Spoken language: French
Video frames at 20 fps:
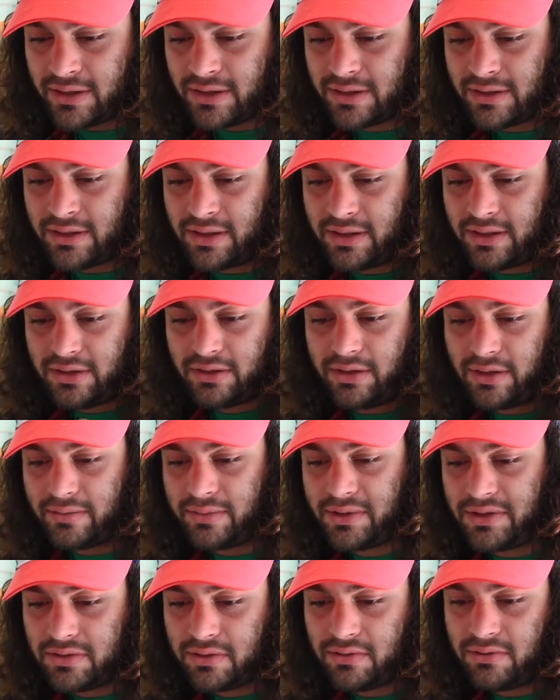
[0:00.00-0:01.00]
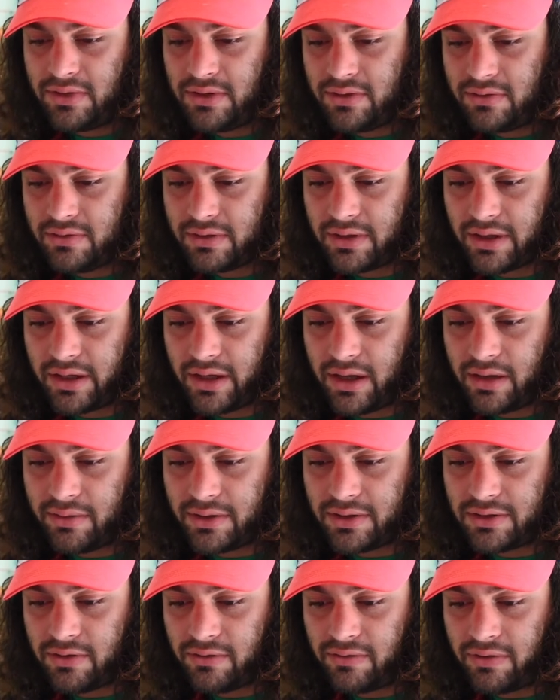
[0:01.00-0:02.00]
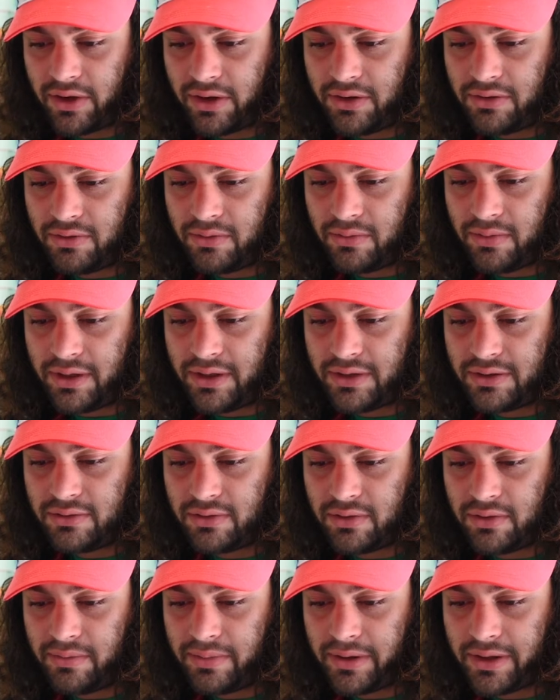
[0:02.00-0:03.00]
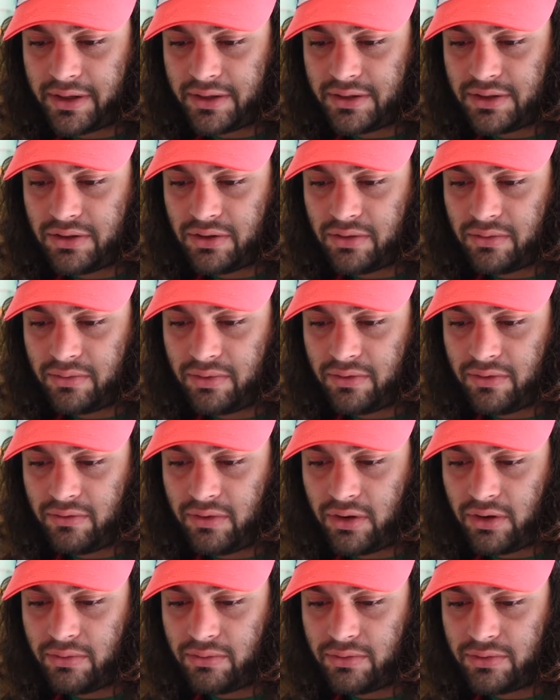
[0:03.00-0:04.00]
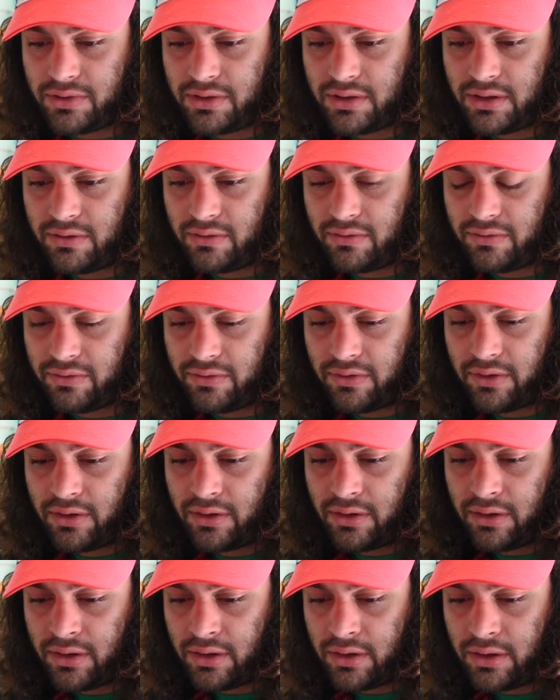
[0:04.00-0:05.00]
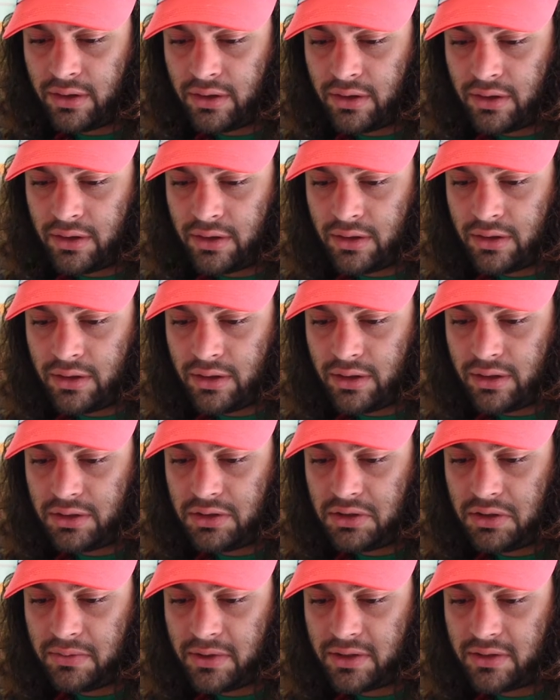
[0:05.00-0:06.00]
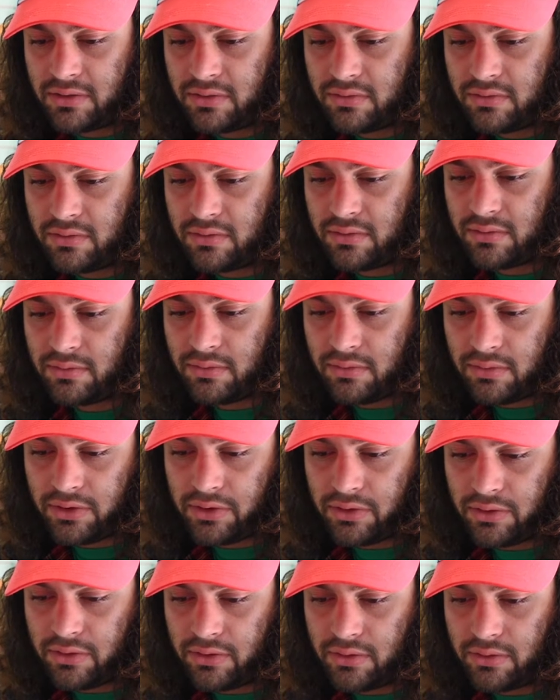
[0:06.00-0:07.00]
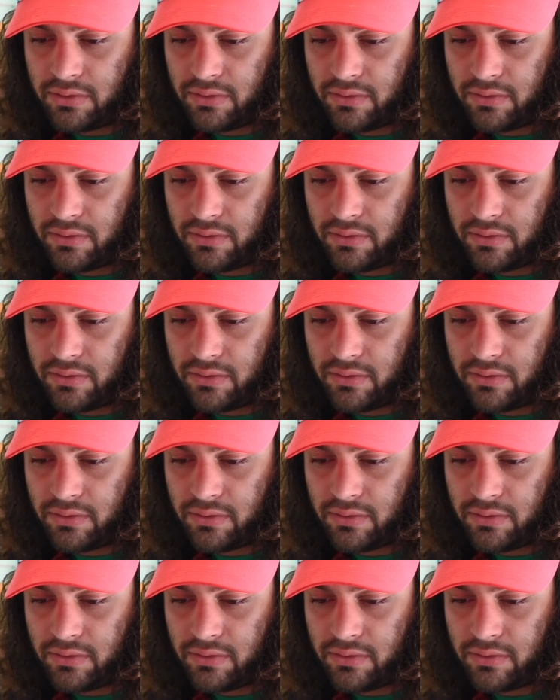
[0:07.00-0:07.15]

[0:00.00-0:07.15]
C'est un biscuit sucré à base de farine de blé. Sur le packaging, on peut voir le motif Ichimatsu Moyo,